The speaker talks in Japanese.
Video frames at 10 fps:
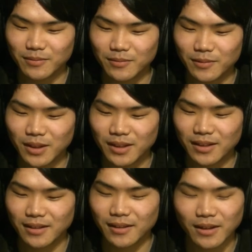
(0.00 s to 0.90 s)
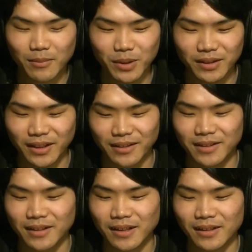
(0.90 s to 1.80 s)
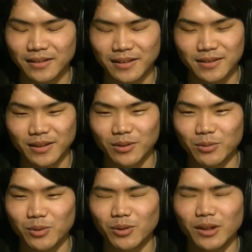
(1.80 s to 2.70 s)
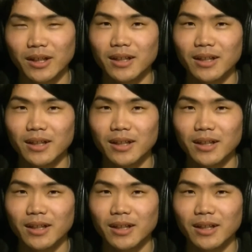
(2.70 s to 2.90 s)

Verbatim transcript: は頑張ってやってたんですけれども